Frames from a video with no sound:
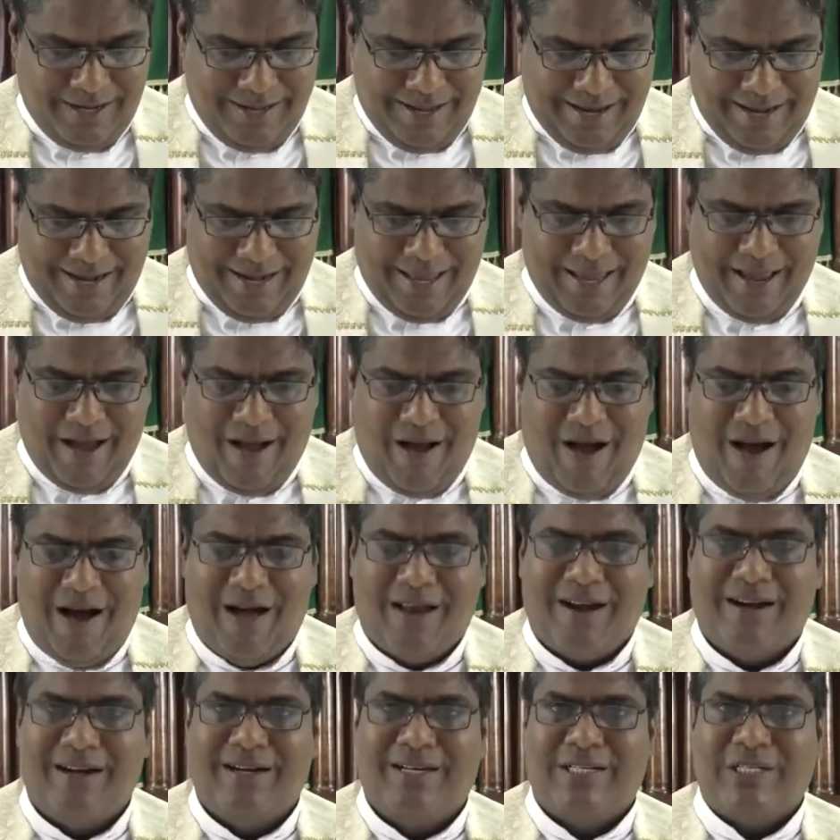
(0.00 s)
என்னை
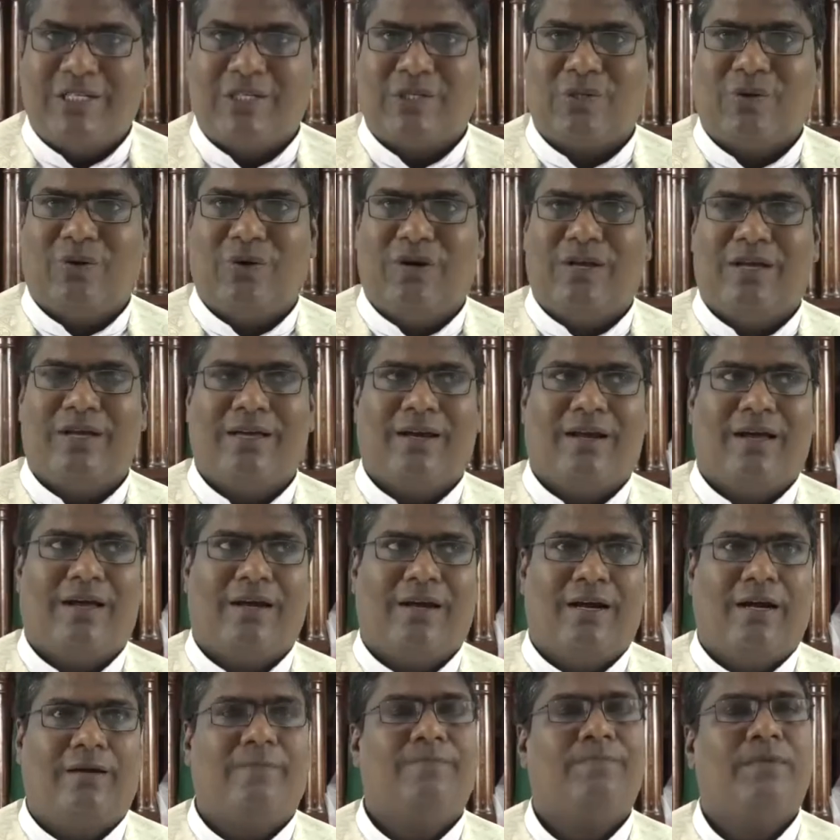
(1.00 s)
யார் என்று
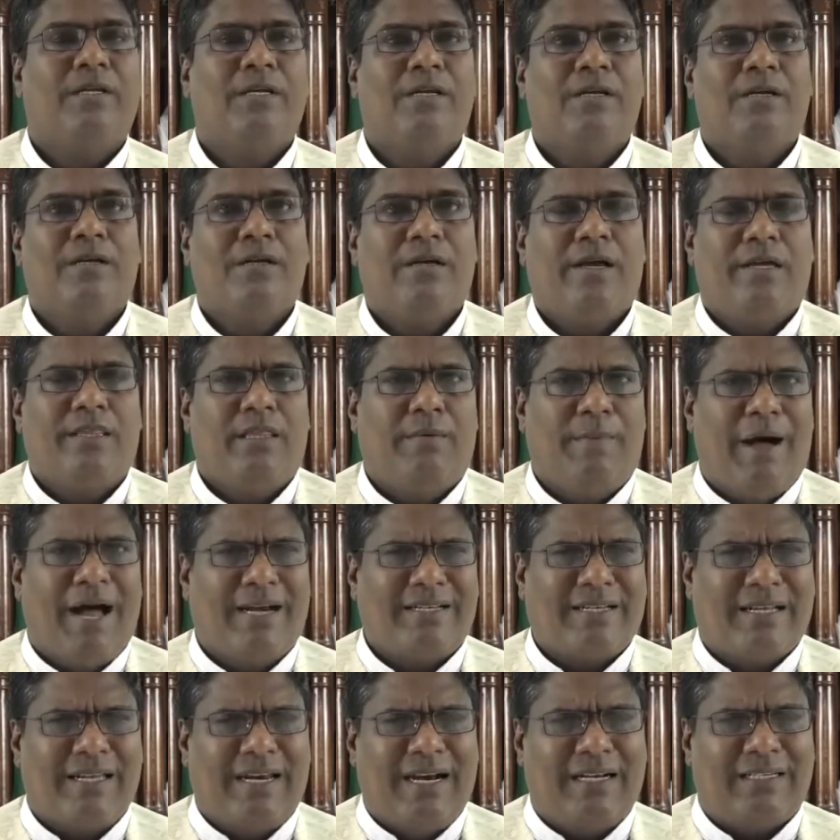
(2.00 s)
சொல்லுகிறார்கள் இந்த
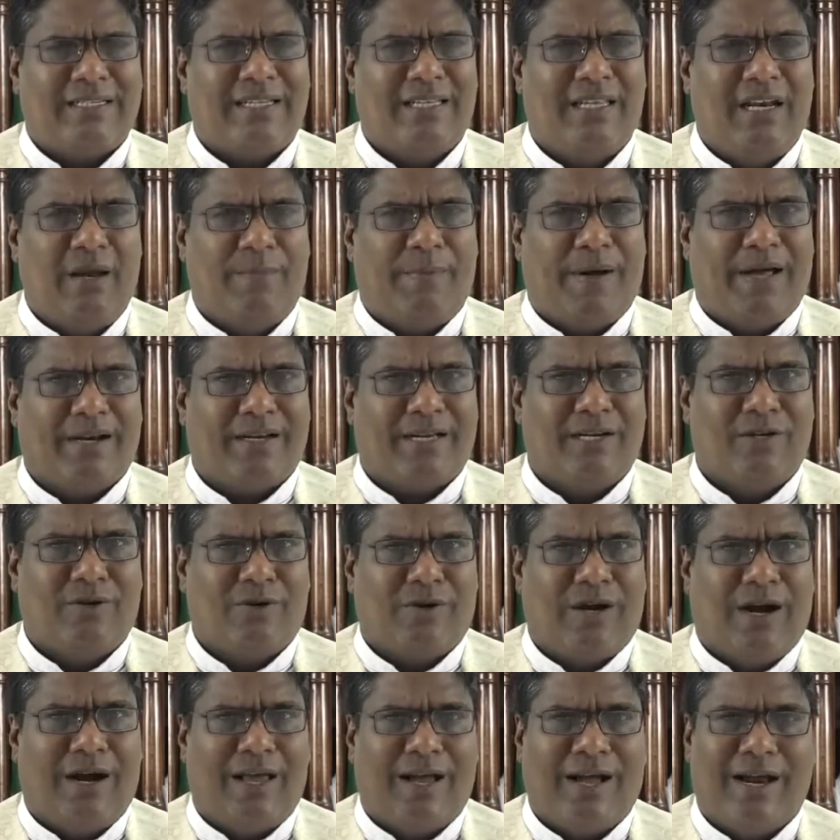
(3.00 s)
மார்க்க நட்சதிலே பார்க்கின்ற
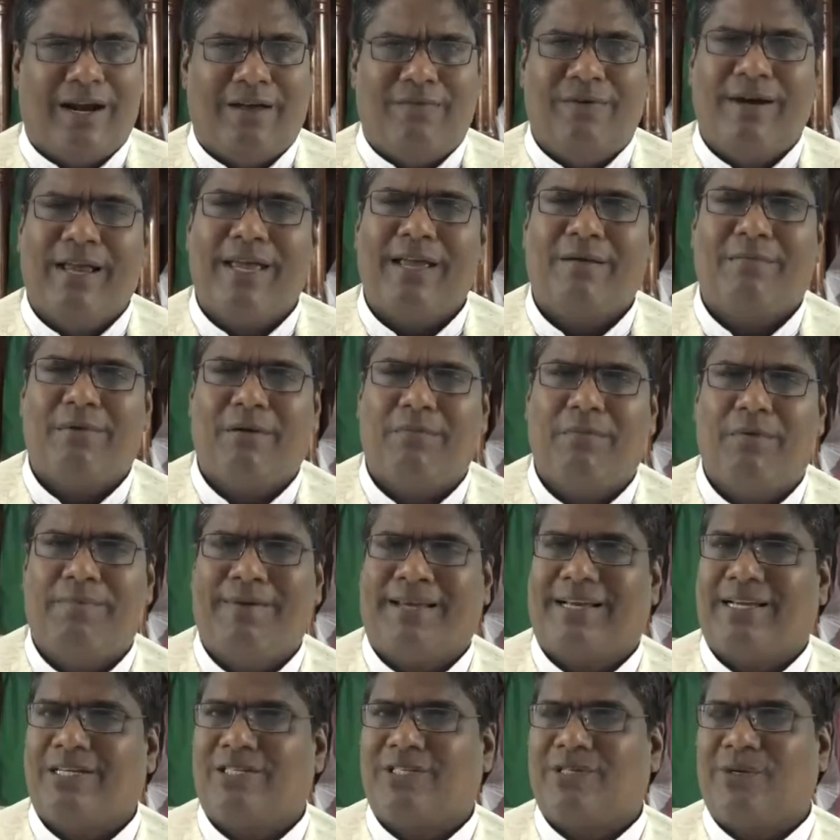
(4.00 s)
ஒரு அழகான விடயம்
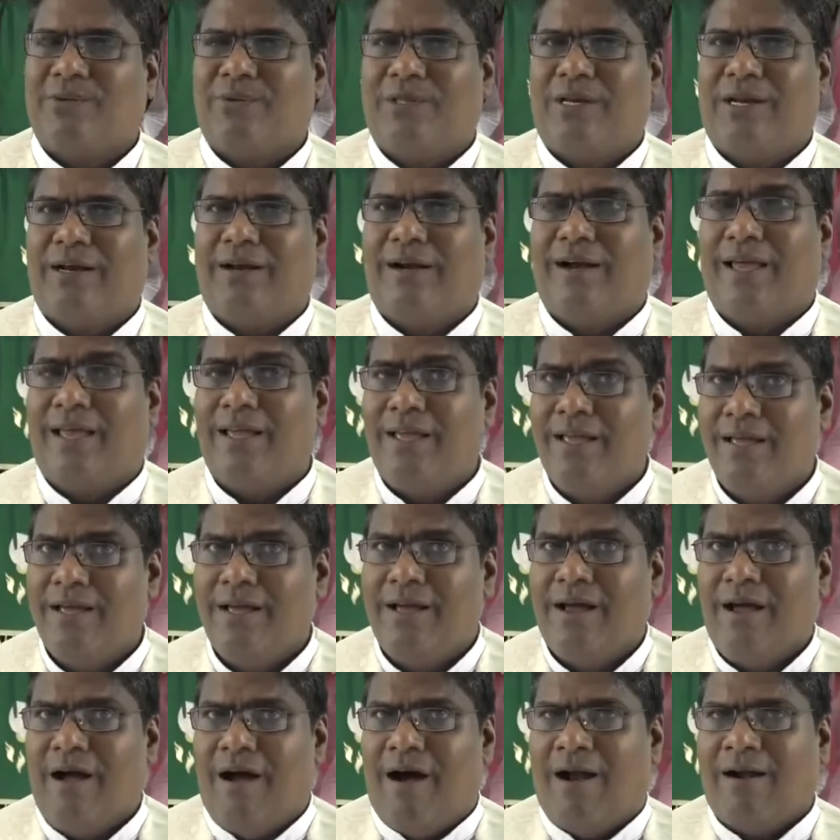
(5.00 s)
அன்புமிக்க சோதரங்களே
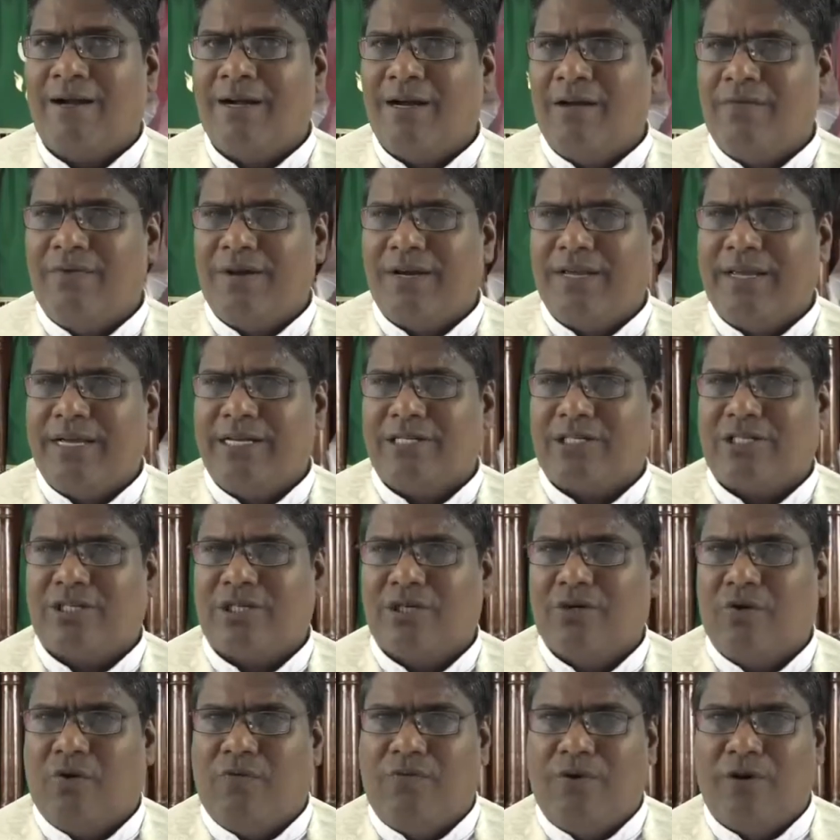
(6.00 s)
ஆண்டவர் இயேசு
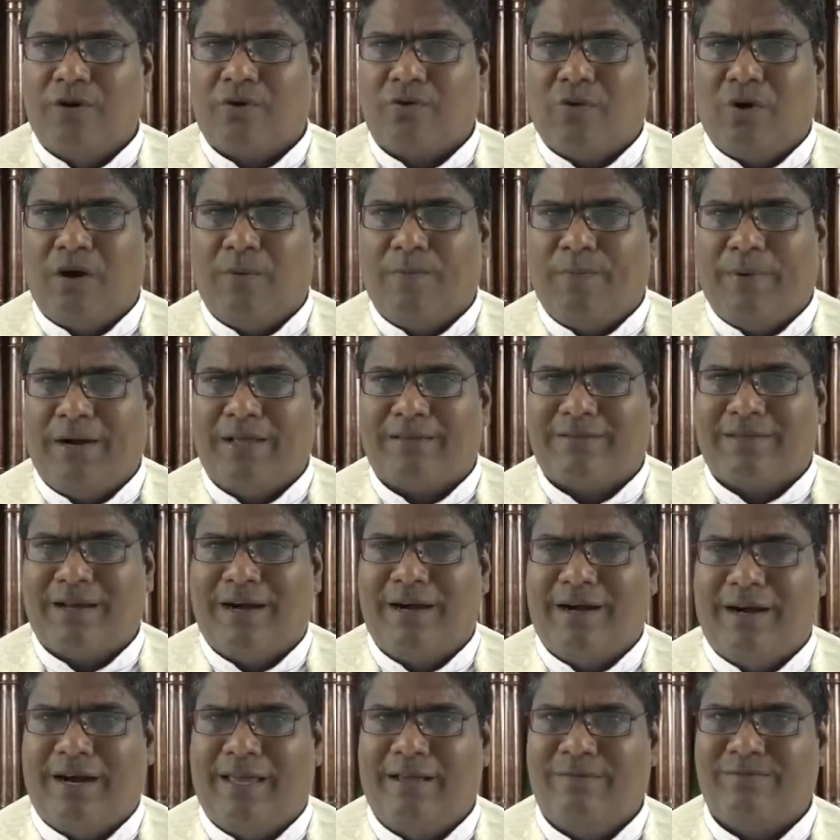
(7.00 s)
ஒவ்வொரு
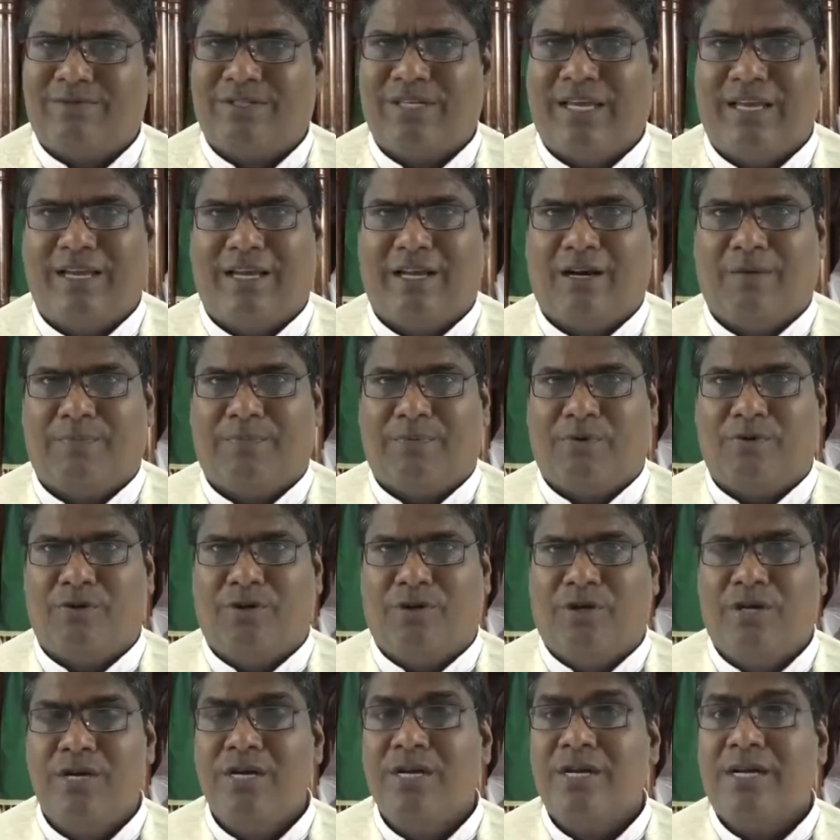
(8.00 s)
குணப்படுத்தல்களையும் செய்கிற
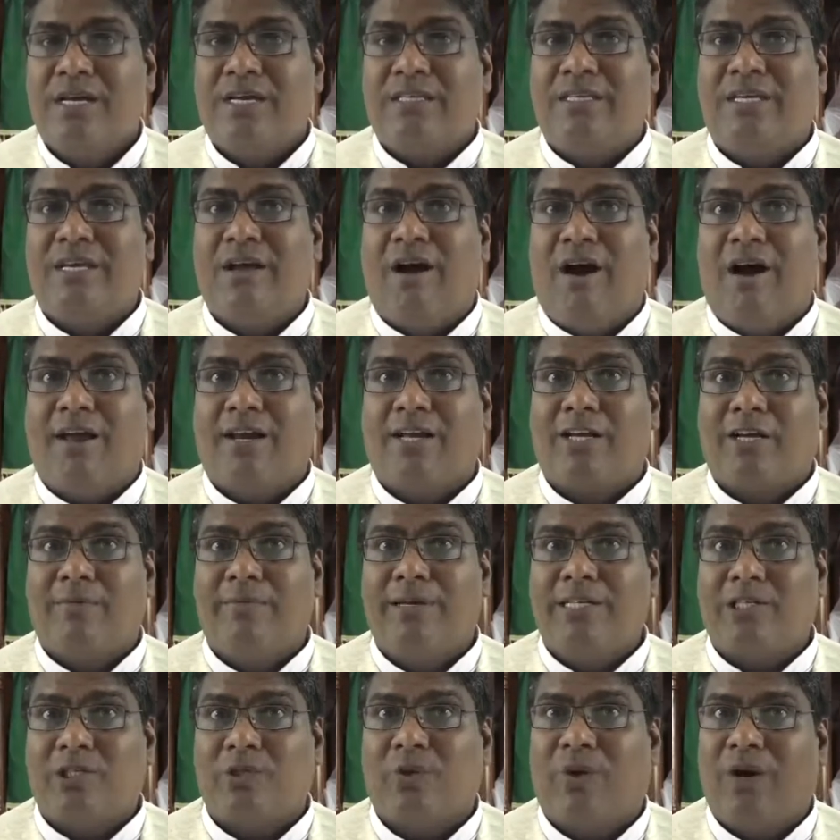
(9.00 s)
போது இது
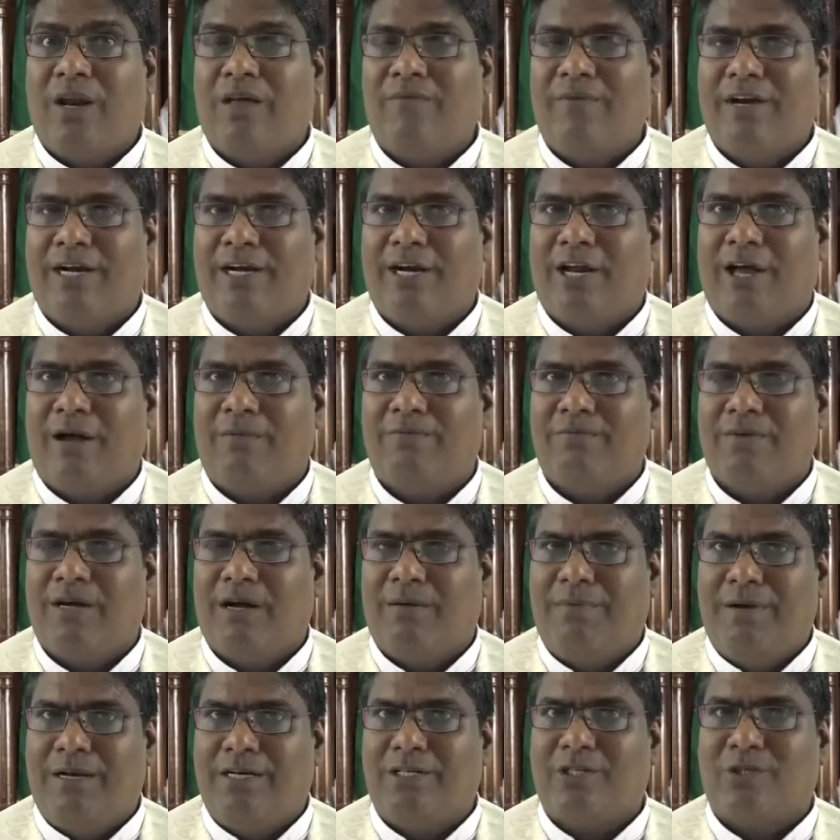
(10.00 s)
யாருக்குமே சொல்ல வேண்டாம்
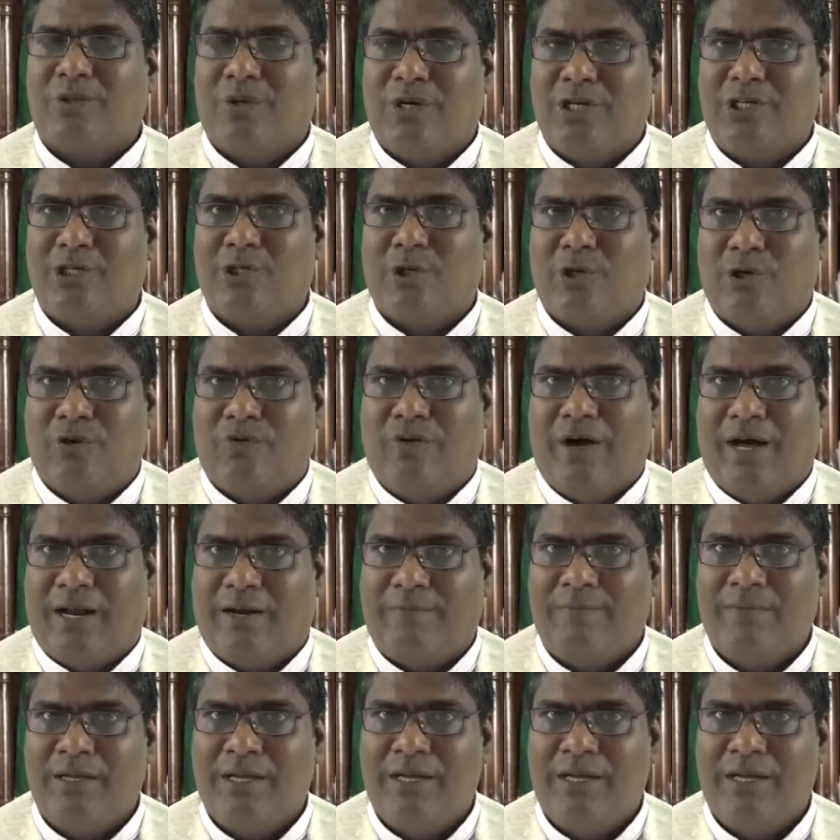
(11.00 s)
அப்படின்னு சொல்லி சொல்லுவார்